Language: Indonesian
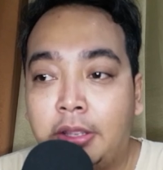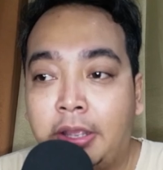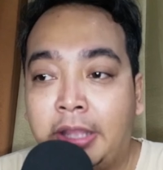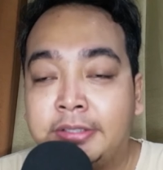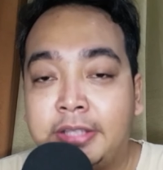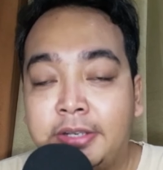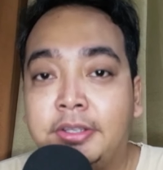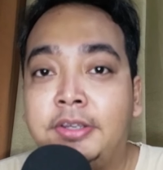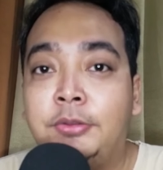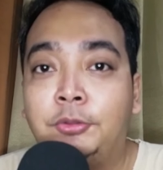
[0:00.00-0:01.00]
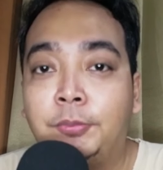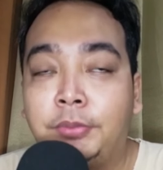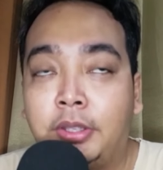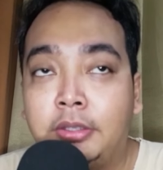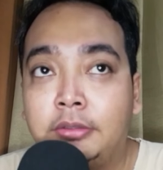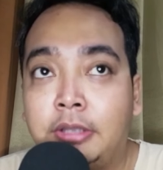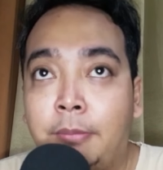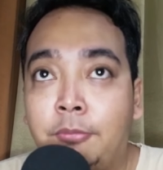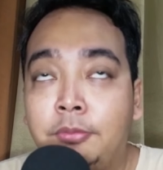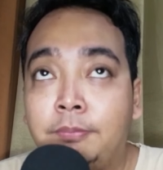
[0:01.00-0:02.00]
AdSense ya di YouTube ya
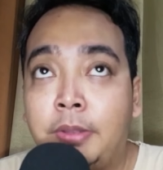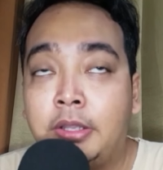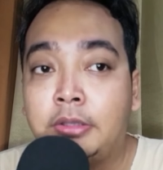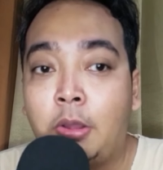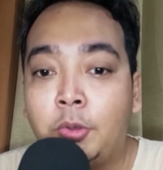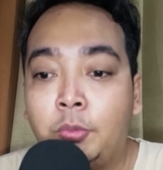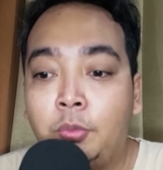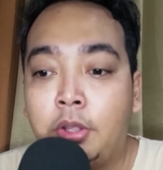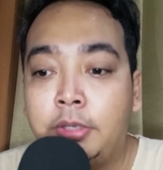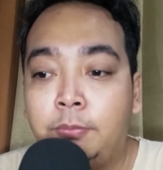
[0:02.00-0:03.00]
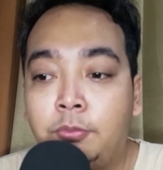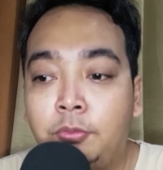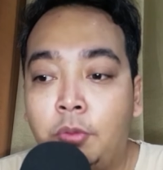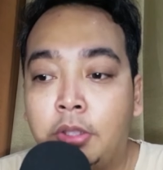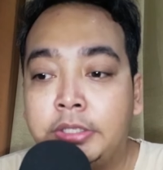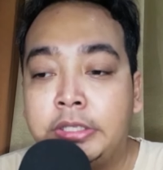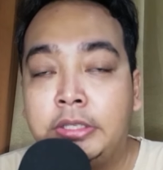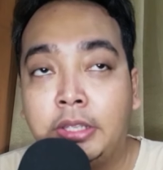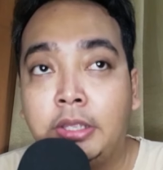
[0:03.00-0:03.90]
namun pada tahun 2023